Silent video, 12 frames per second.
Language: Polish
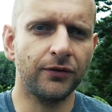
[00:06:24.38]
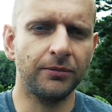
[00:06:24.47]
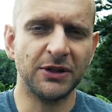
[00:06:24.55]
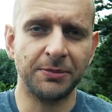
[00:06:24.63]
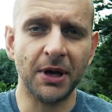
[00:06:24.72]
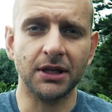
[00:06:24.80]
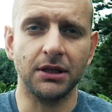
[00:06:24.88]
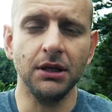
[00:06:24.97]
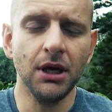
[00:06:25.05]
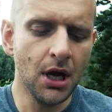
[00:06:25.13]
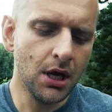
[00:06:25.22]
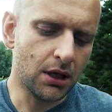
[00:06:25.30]
bez
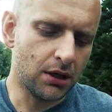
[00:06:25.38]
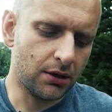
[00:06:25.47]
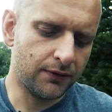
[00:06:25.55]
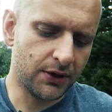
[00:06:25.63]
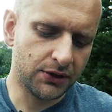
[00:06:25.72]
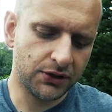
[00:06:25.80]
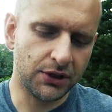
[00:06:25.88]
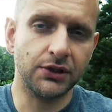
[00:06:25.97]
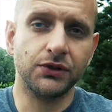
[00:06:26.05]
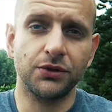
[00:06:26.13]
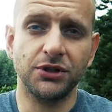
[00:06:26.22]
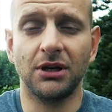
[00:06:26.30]
pianki, e, więc ten
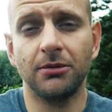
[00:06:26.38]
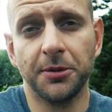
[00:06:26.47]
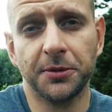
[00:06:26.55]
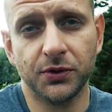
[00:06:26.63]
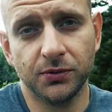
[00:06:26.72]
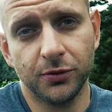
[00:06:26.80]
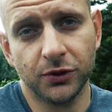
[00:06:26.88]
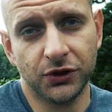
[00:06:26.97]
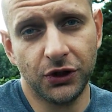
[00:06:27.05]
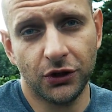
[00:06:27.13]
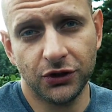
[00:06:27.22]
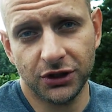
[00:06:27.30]
strój trzeba było po prostu było
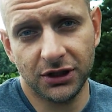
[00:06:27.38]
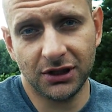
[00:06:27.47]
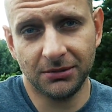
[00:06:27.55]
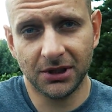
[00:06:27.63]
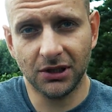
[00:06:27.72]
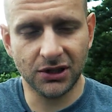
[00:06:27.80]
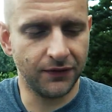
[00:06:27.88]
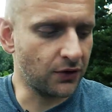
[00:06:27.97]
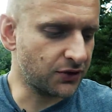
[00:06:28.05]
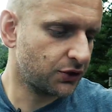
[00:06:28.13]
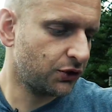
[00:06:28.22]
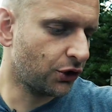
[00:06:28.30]
zdjąć i sobie go
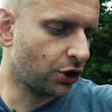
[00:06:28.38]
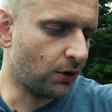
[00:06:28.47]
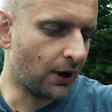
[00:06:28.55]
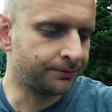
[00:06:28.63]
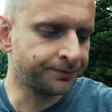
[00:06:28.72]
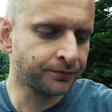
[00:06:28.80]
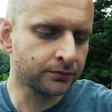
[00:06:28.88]
zawiązać dookoła.